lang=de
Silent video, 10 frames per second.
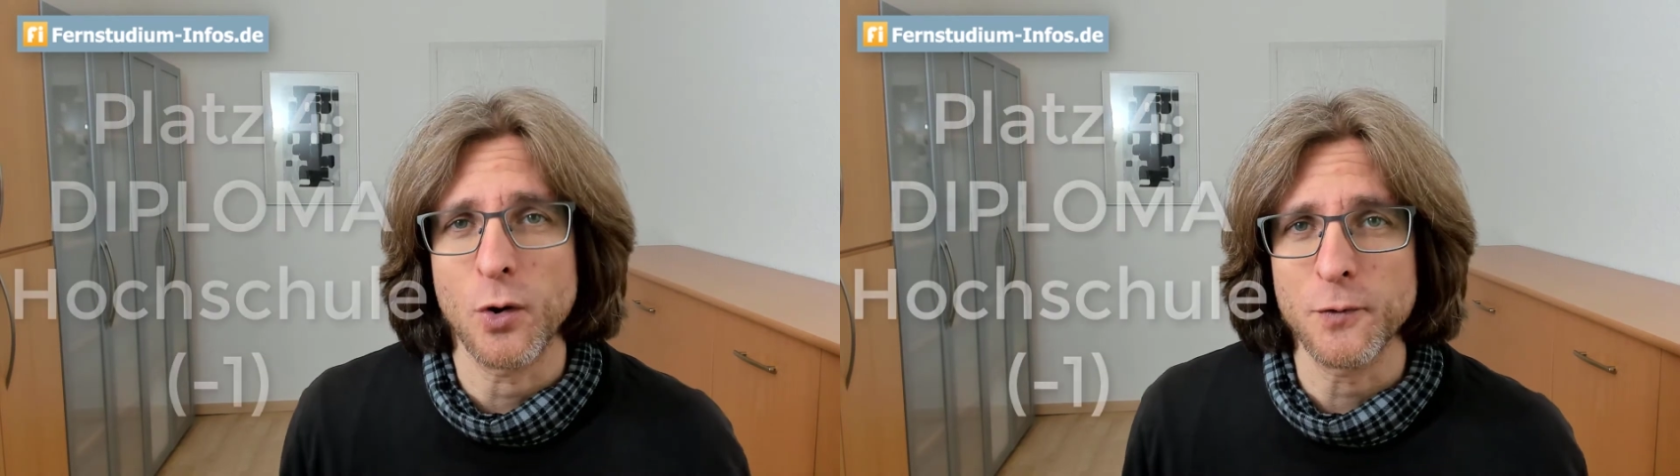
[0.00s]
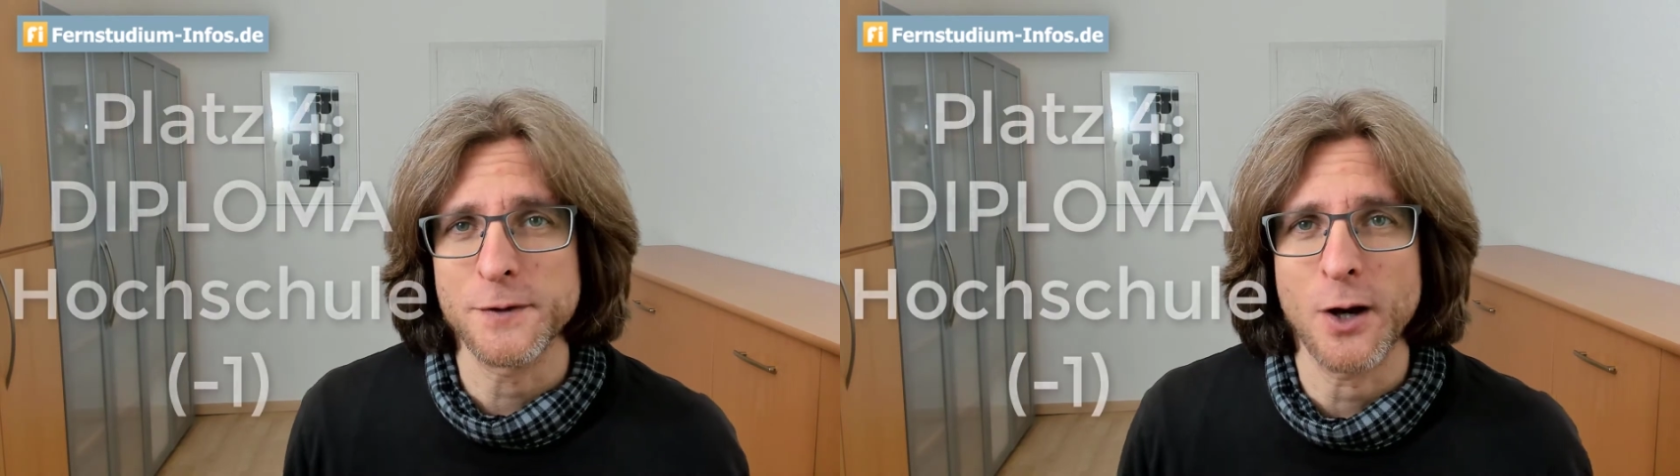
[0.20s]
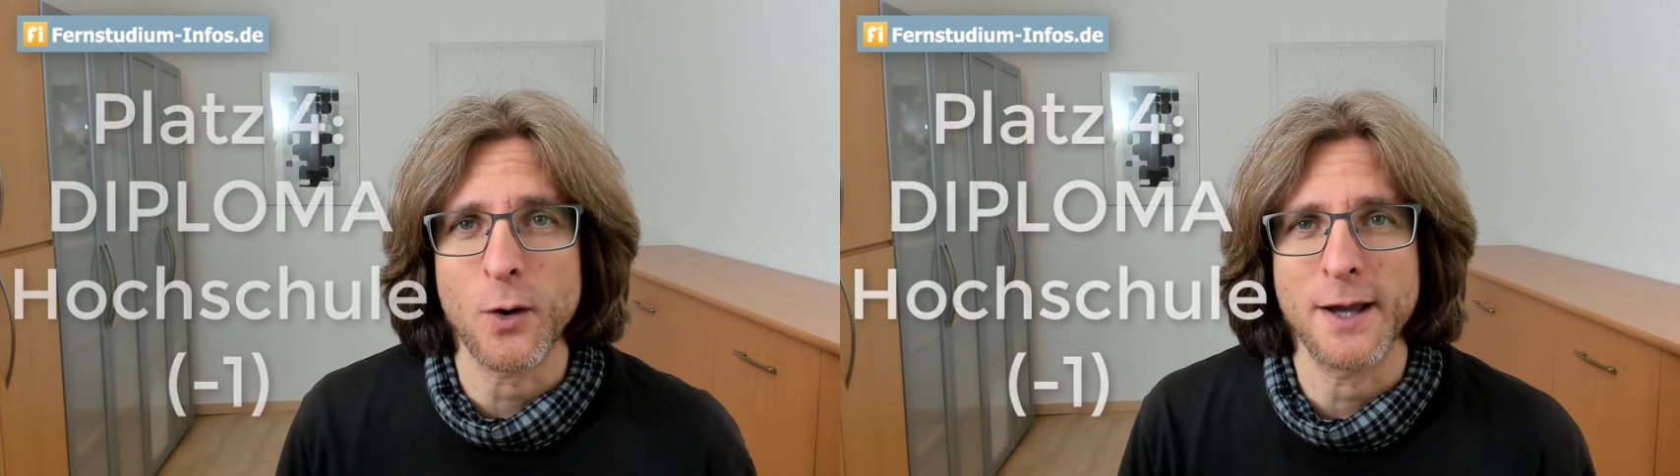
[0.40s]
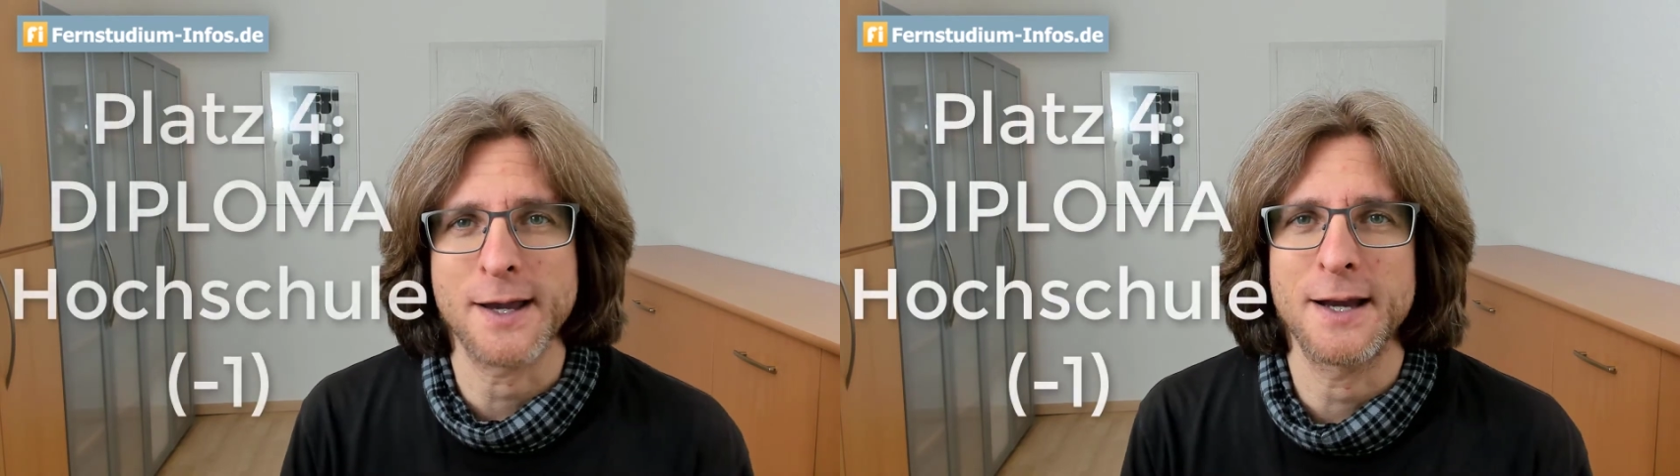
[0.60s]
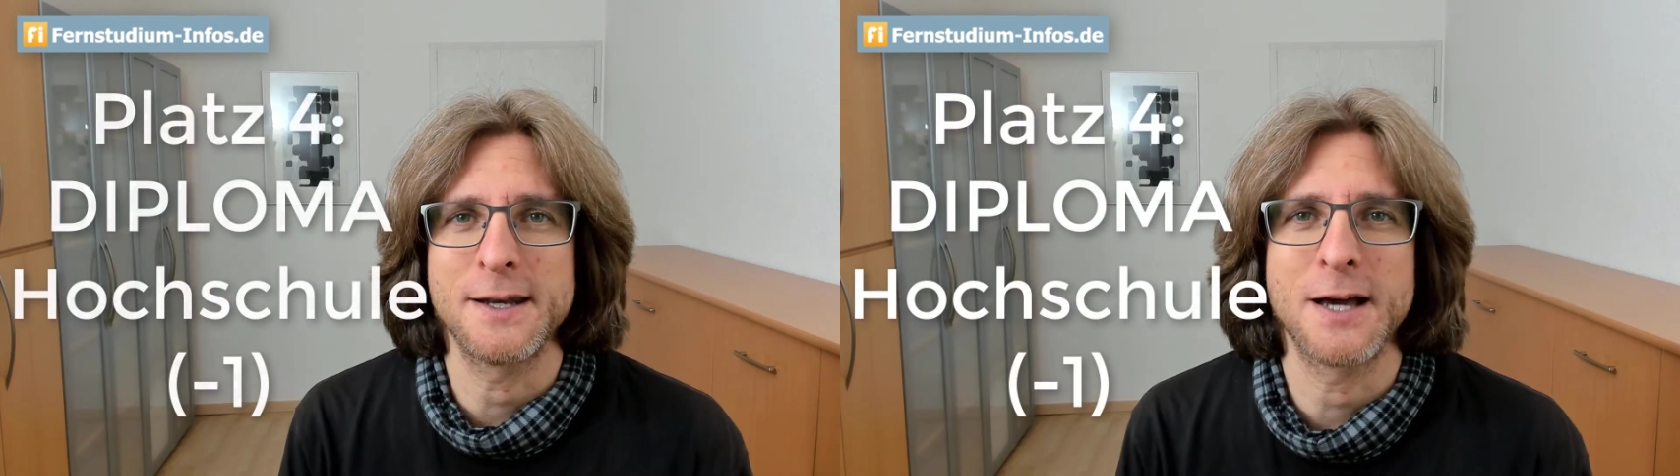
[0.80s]
oft ja auch ein
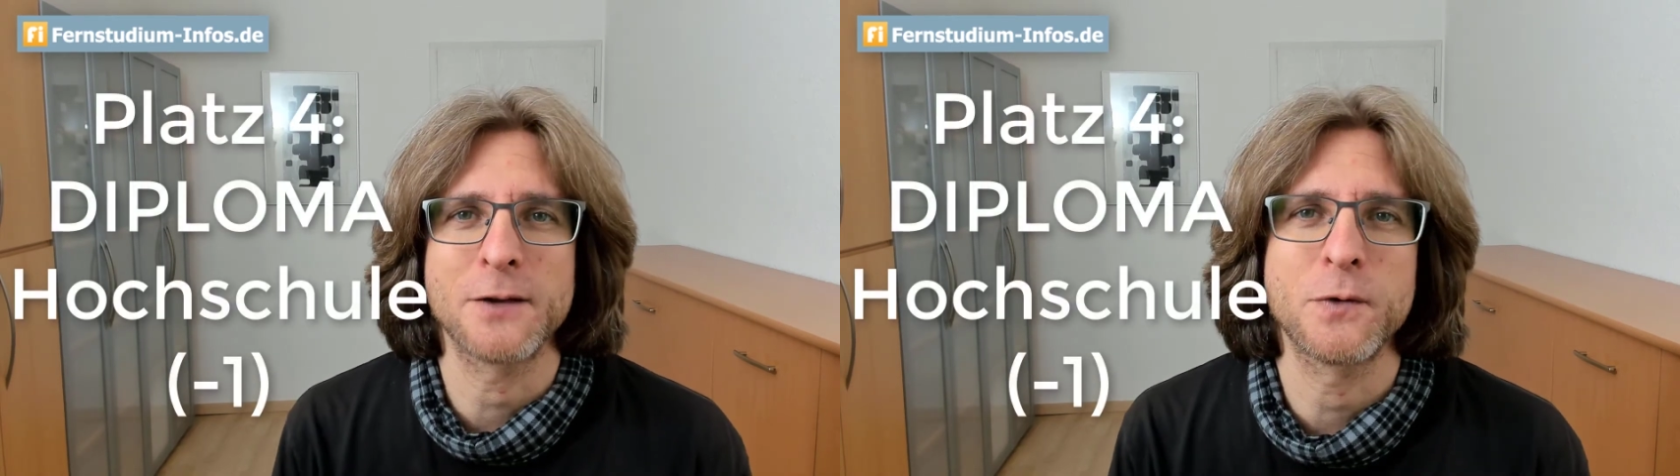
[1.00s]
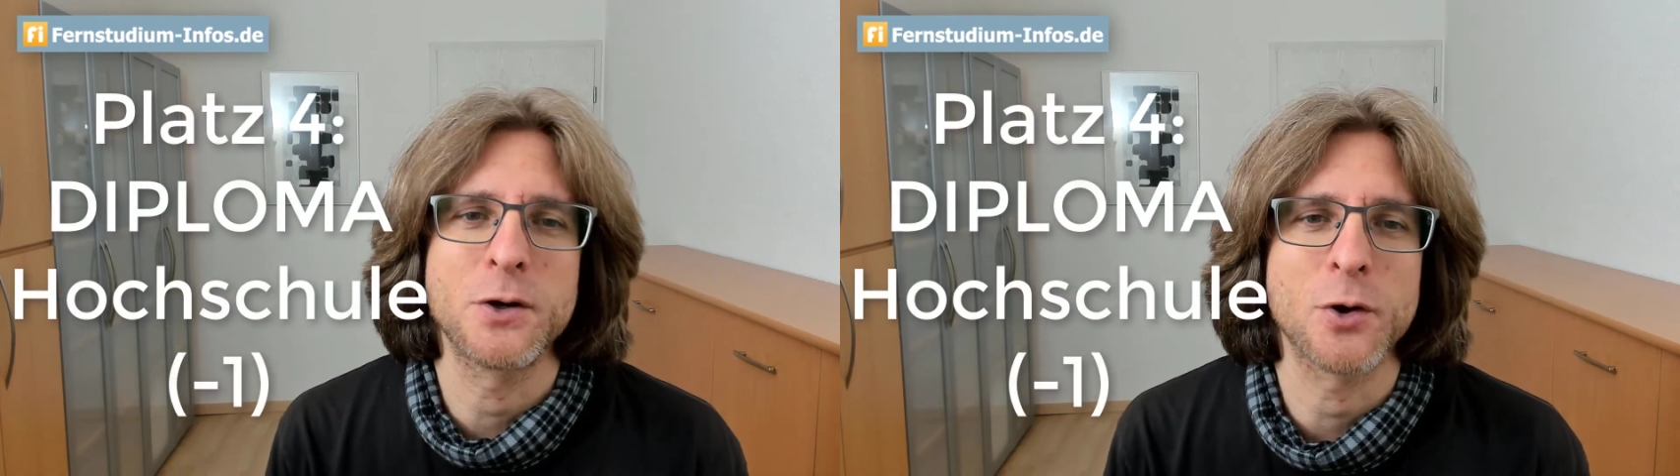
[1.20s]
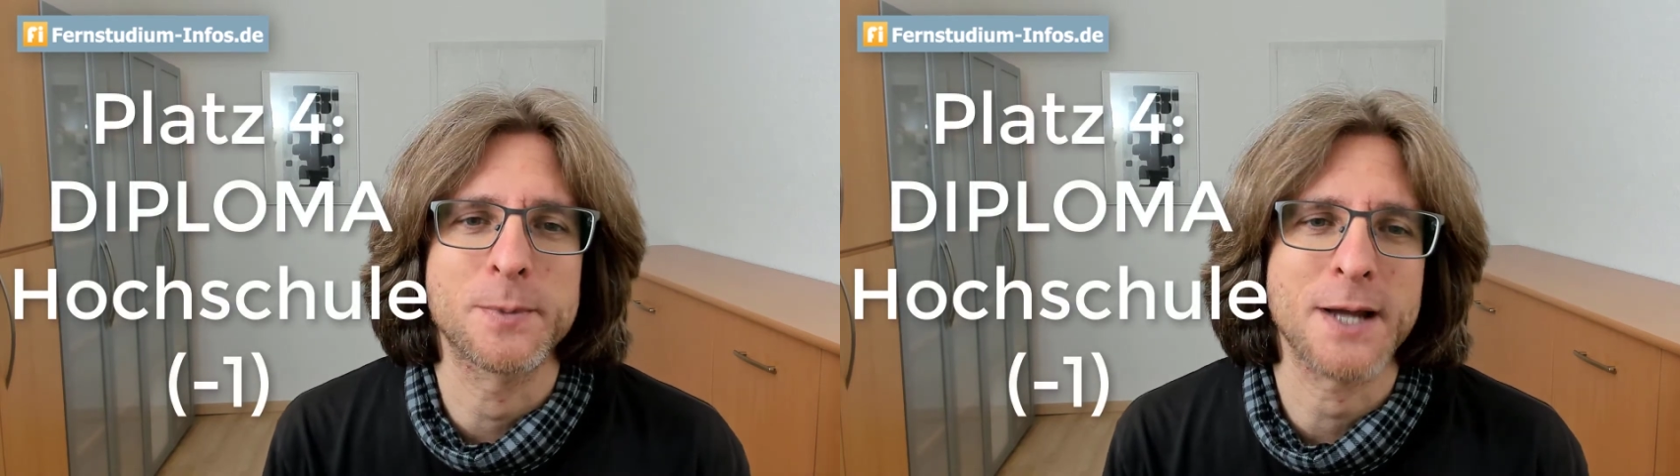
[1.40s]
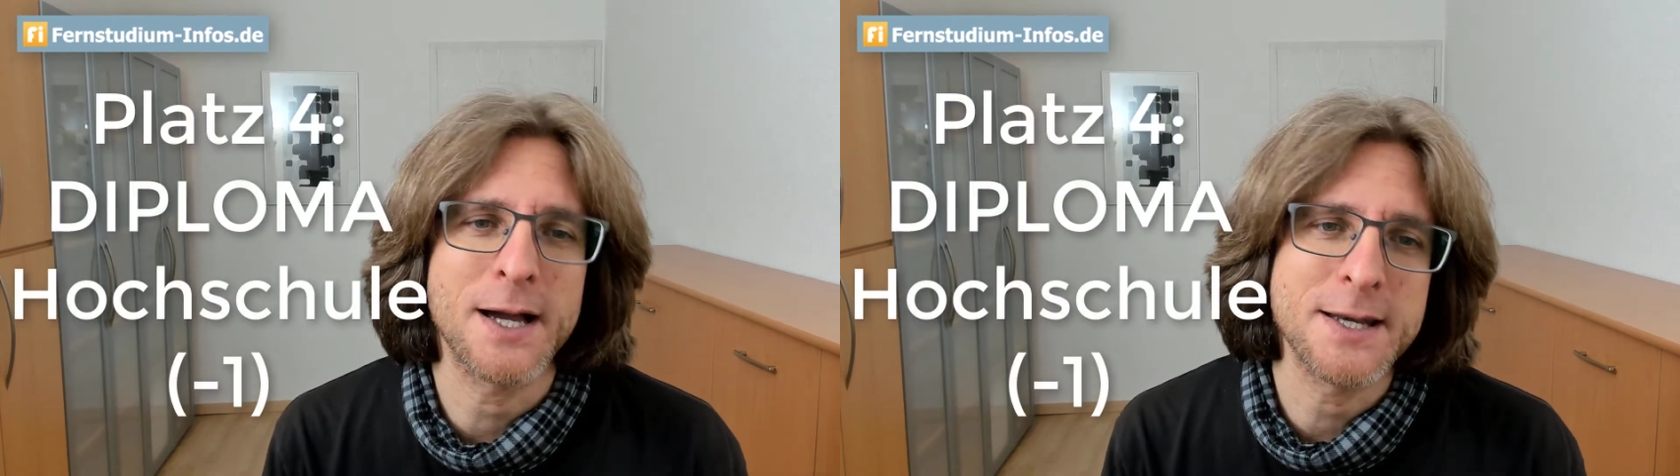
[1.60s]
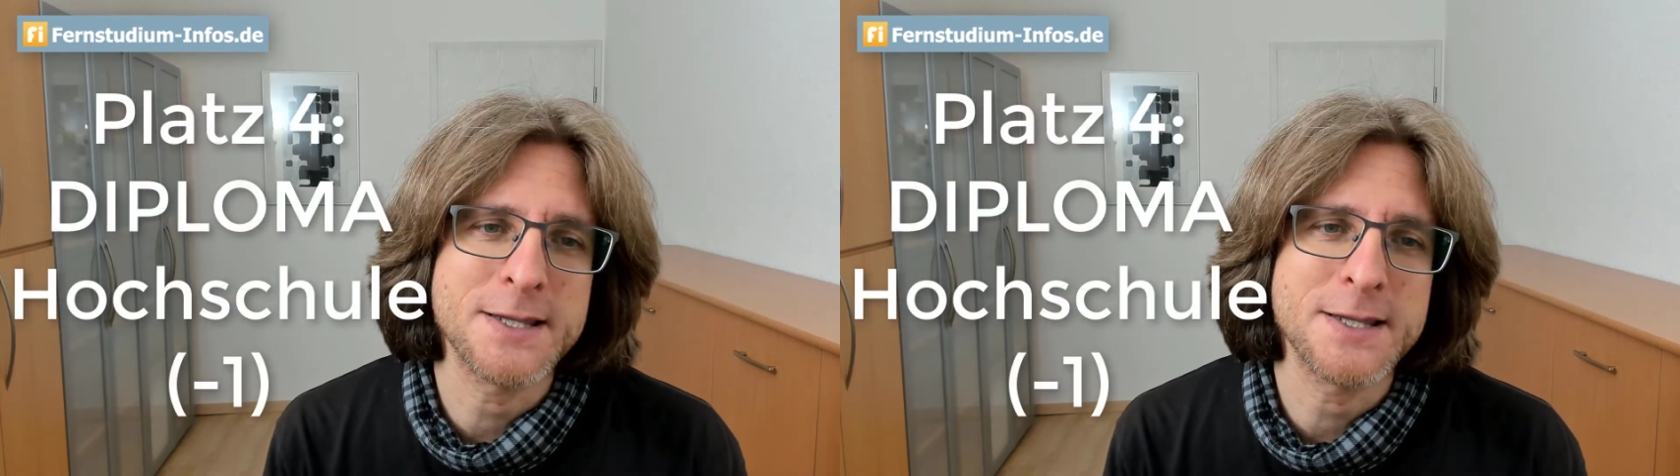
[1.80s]
Kandidat für die Top 3,